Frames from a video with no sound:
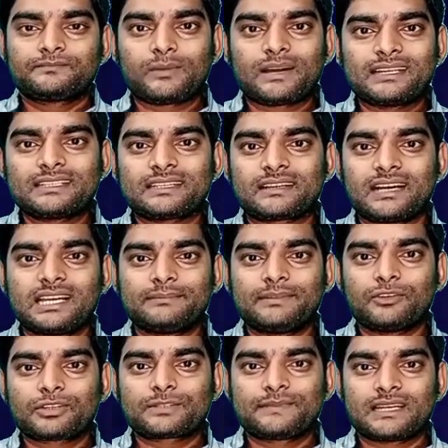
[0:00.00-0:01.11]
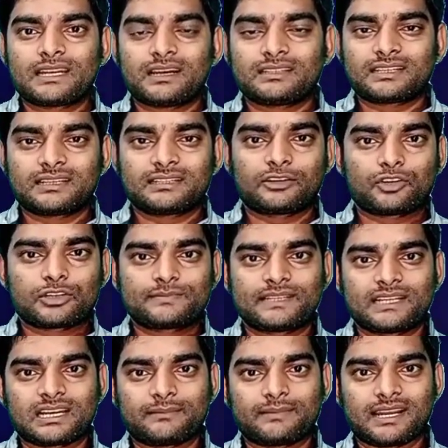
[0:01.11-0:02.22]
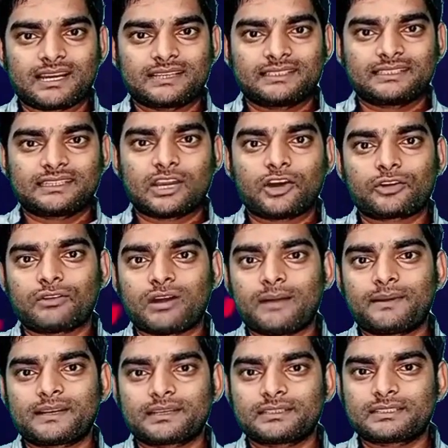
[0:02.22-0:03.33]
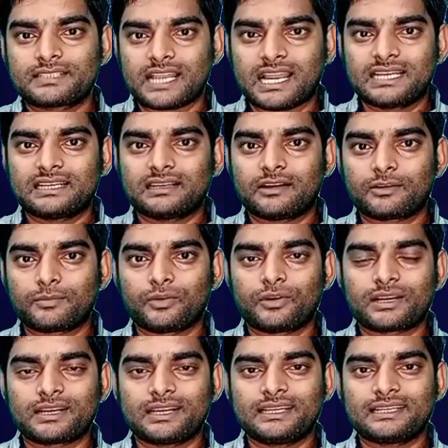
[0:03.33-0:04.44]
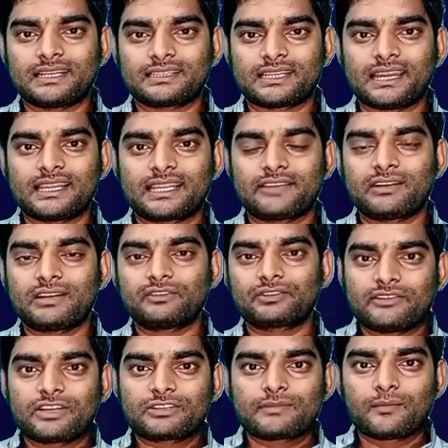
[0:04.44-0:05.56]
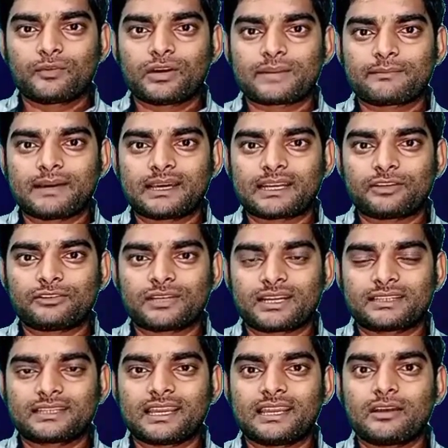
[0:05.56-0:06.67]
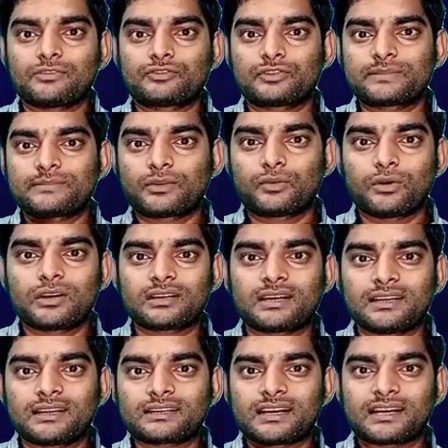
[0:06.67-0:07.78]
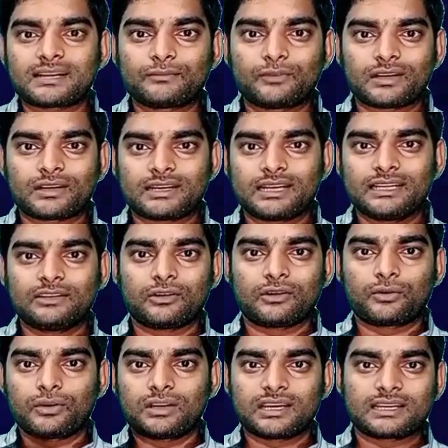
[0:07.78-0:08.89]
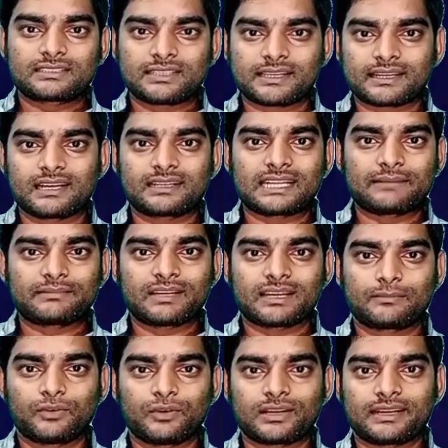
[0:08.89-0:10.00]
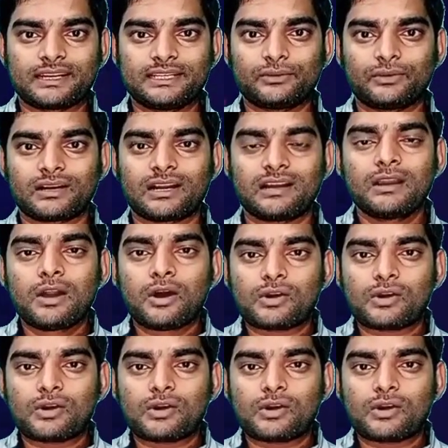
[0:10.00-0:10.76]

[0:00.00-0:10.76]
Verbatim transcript: तो मान लीजिए कहीं भी हॉस्पिटल अदर अदर हॉस्पिटल का बनाकर देता है और वहां पर साइन और मोहर नहीं रहता है केवल केवल उसमें मोहर मारा हुआ रहता है जो इसमें गोल कलर का अगर मोहर नहीं हो गोल अगर सर्कल टाइप का अगर मोहर नहीं होगा